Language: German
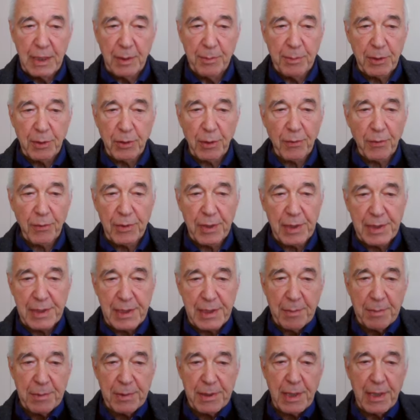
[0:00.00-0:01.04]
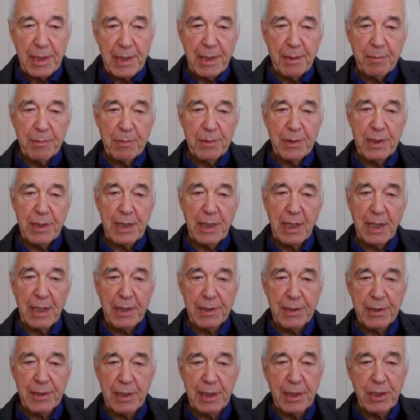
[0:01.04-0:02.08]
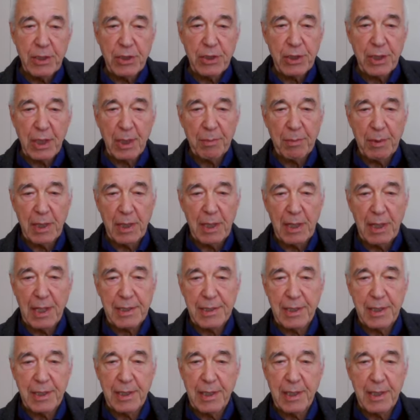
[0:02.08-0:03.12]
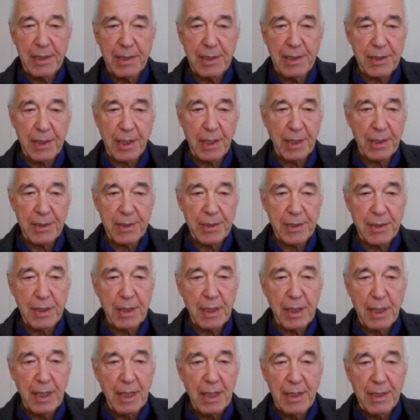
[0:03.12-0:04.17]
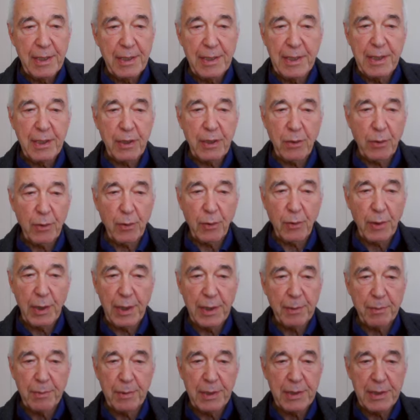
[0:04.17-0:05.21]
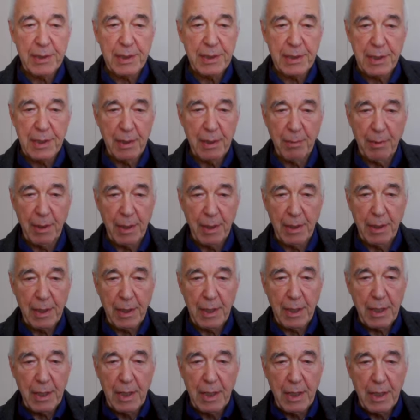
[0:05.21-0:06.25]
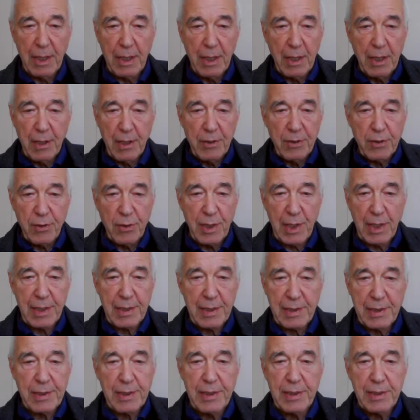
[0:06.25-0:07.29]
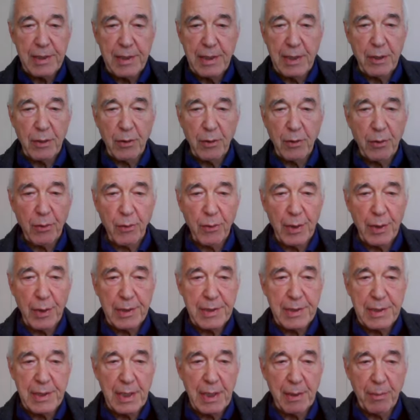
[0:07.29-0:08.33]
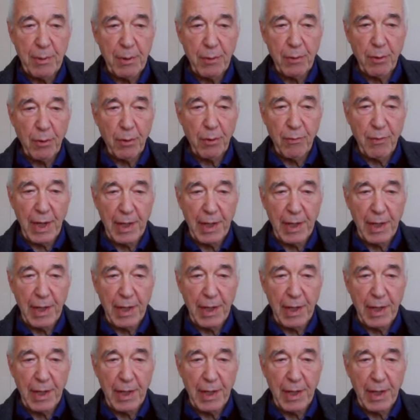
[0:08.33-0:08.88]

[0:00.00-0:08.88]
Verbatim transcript: Die Betroffenen selbst erleben sich als instabil, als innerlich zerrissen, nicht konkurrent mit sich selber solange sie diese Inkongruenz selber noch